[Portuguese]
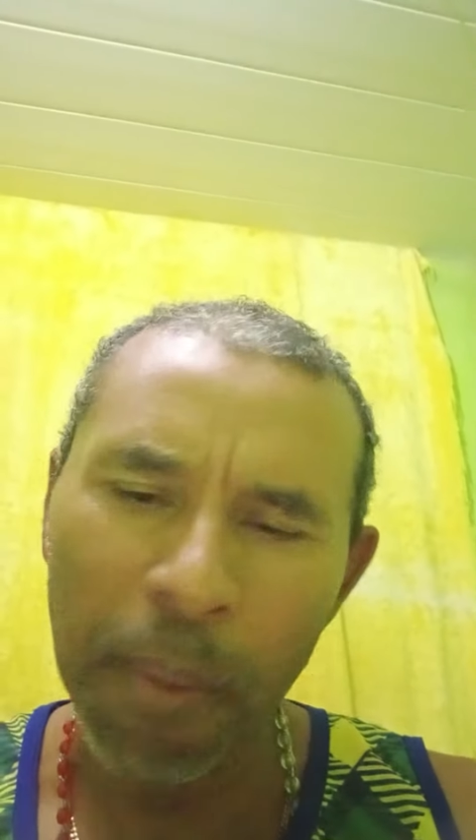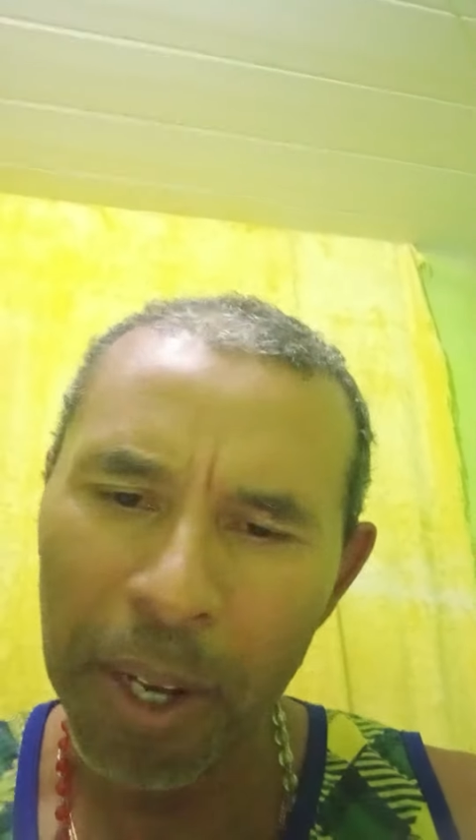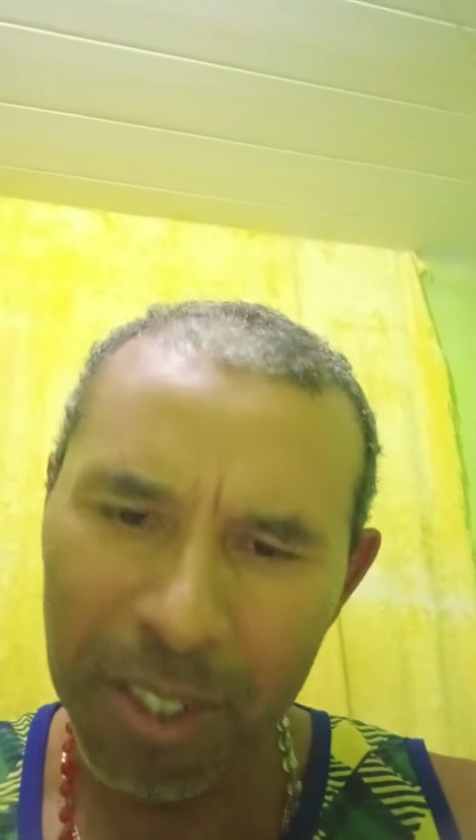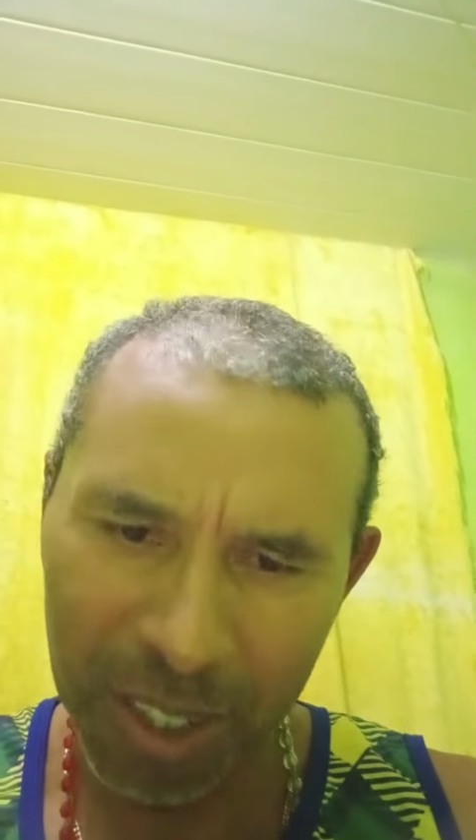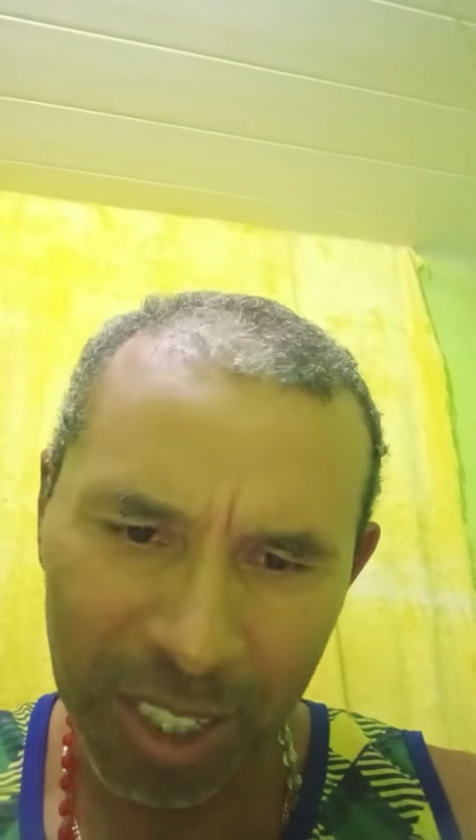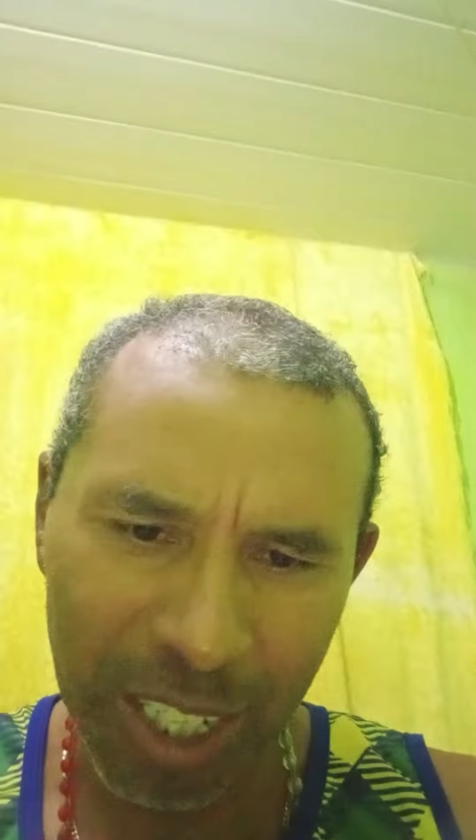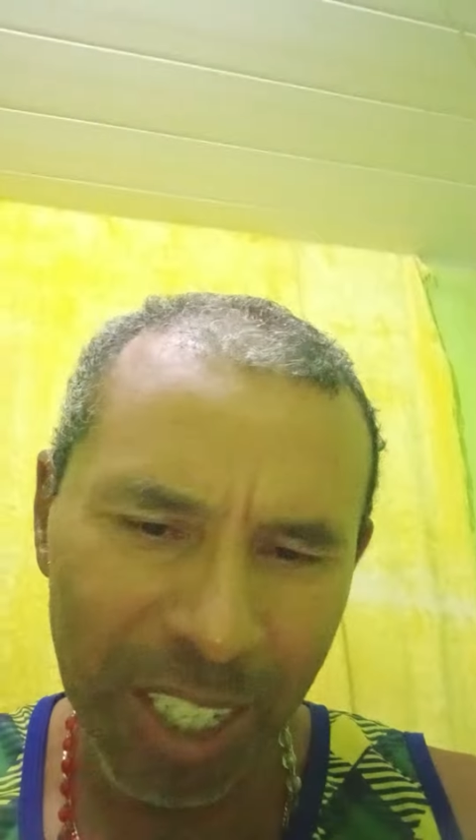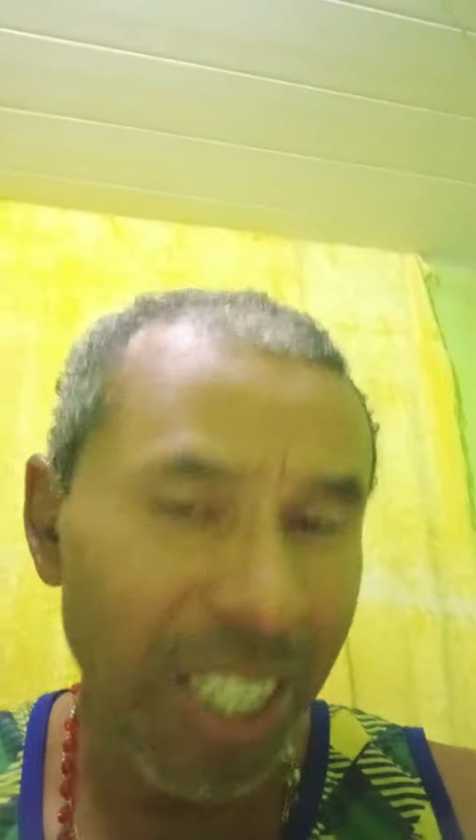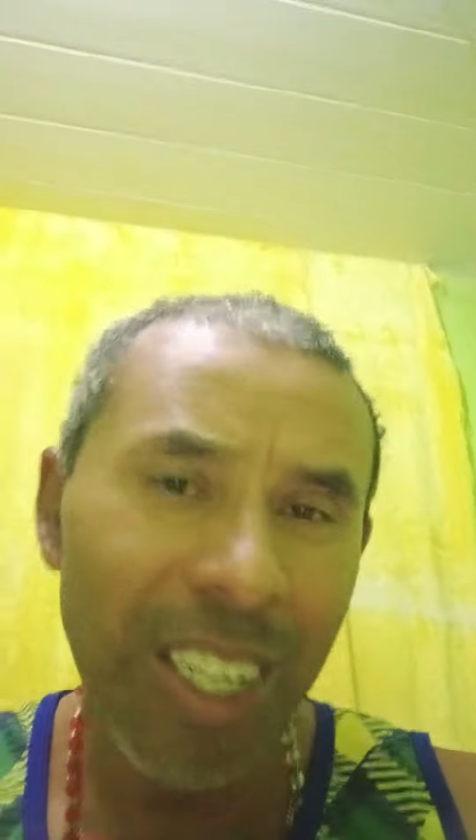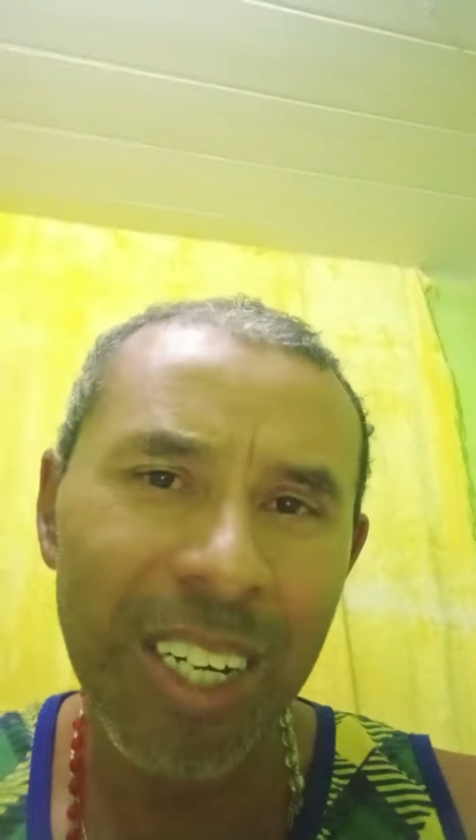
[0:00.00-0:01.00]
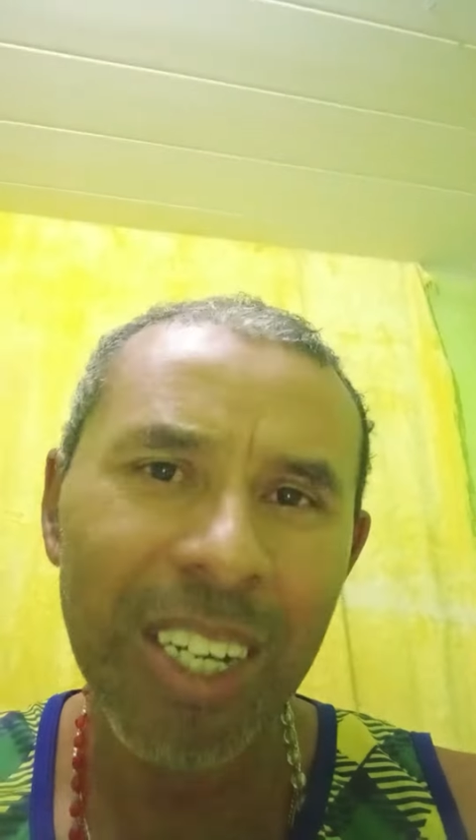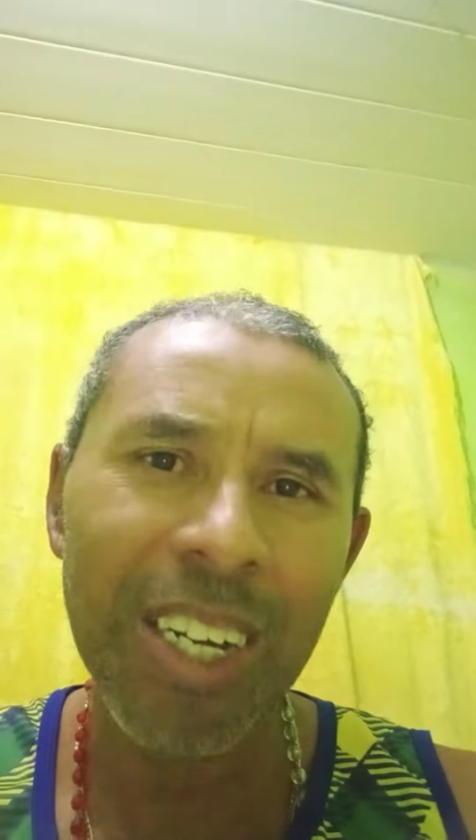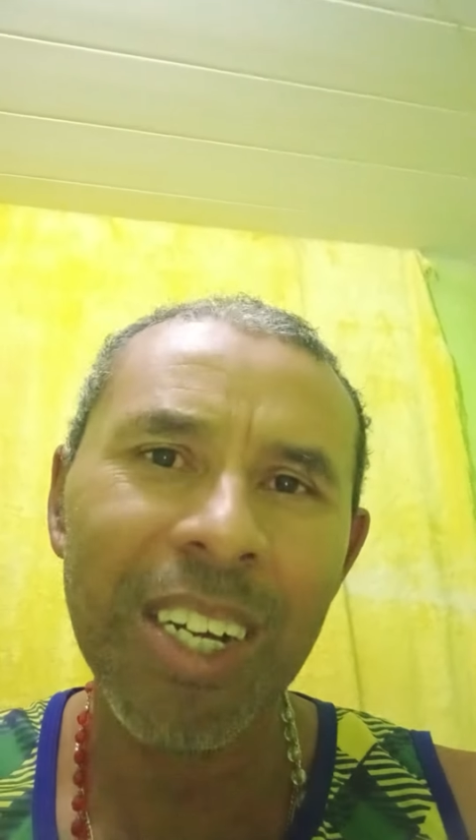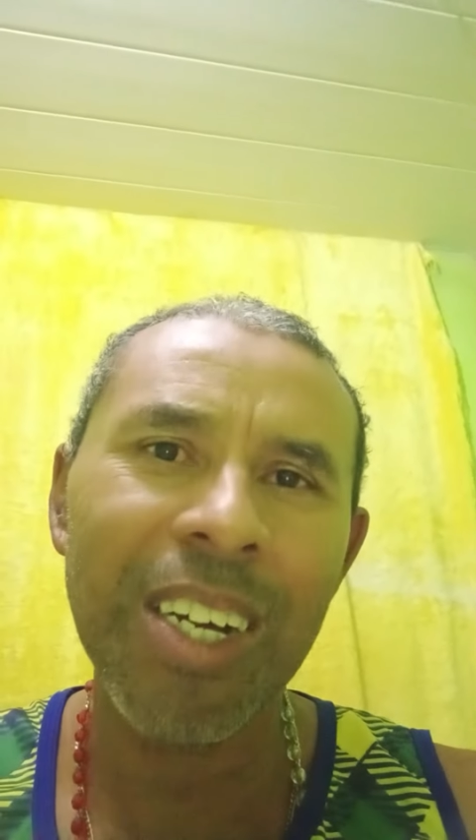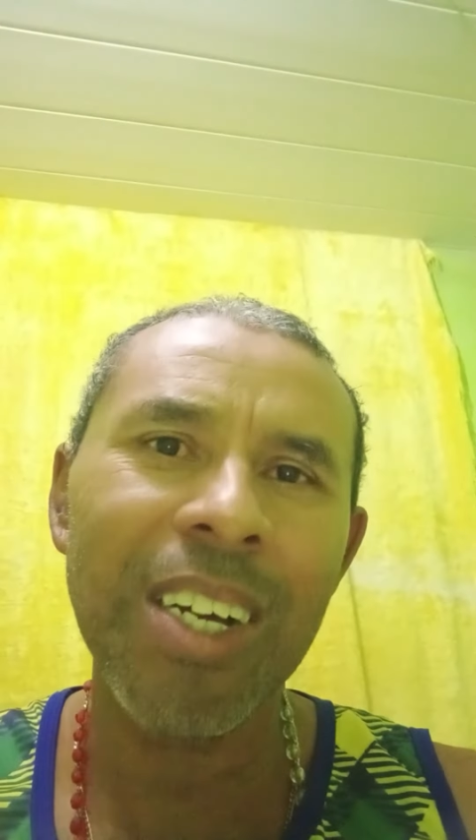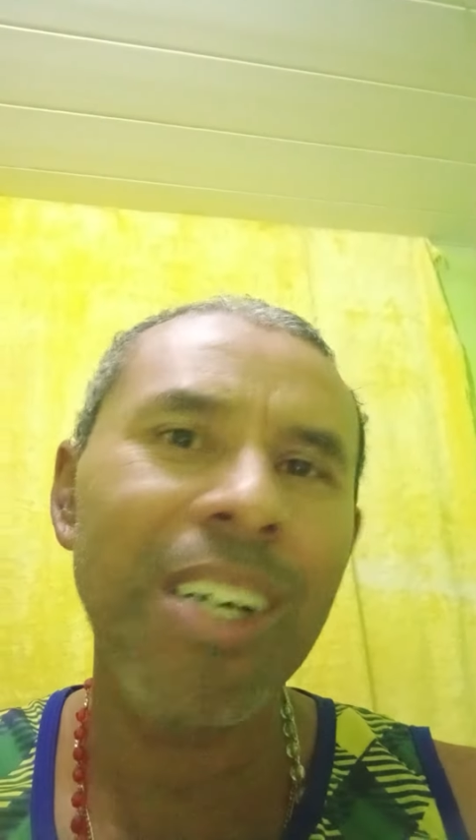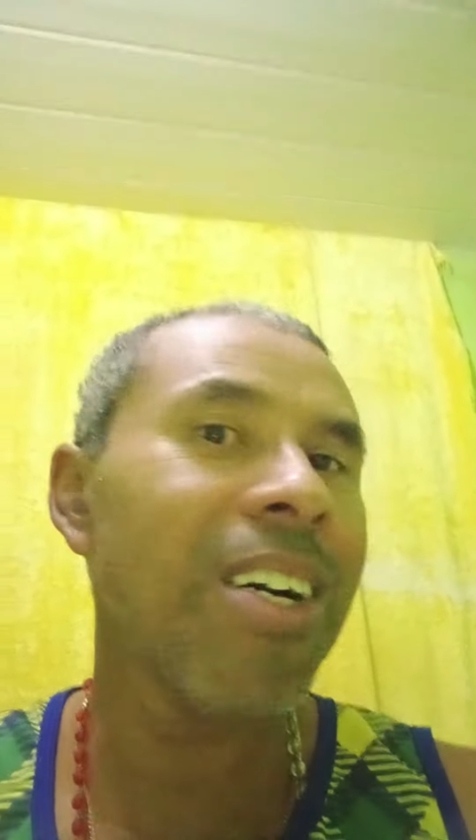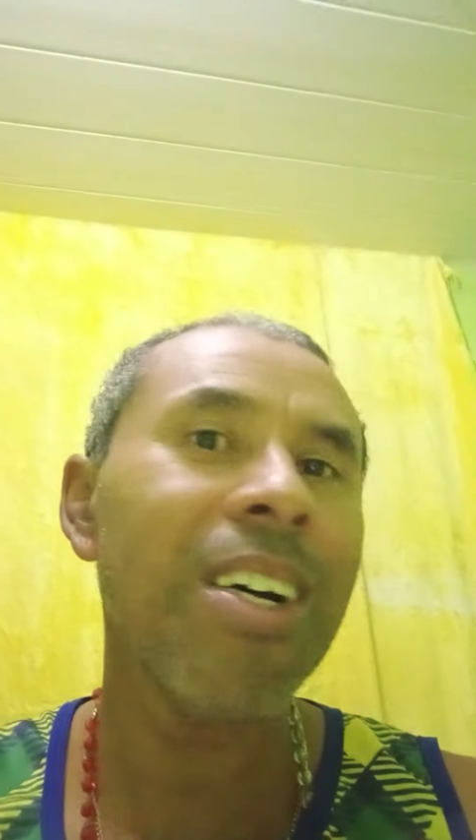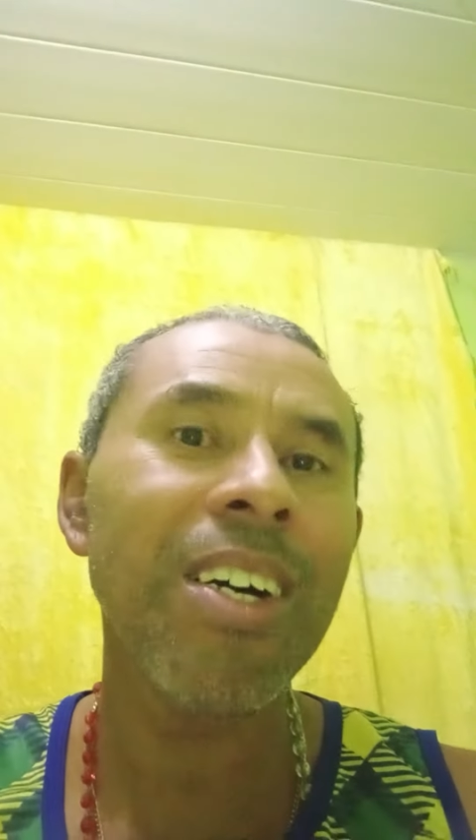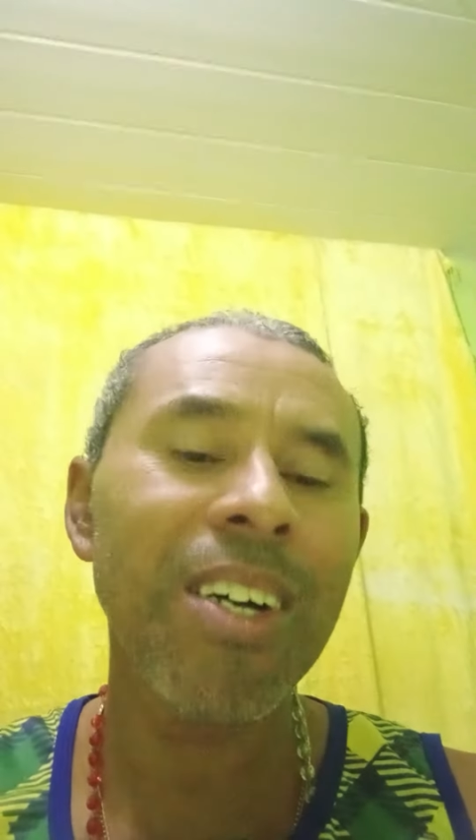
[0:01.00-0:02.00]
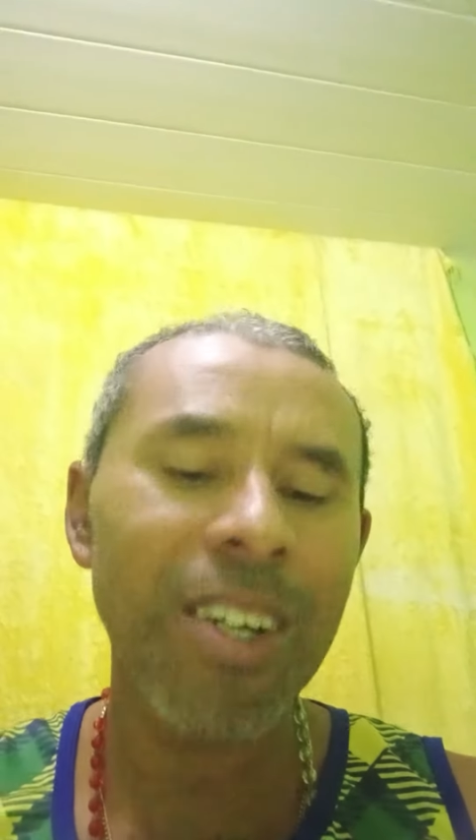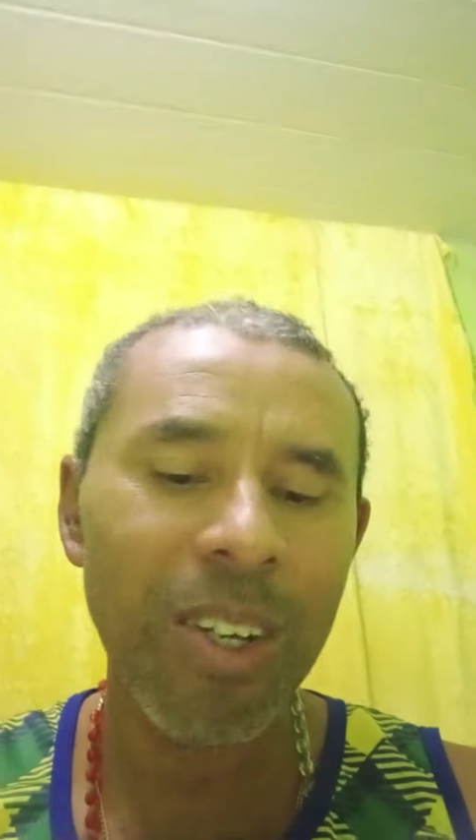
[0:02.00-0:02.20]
mais não.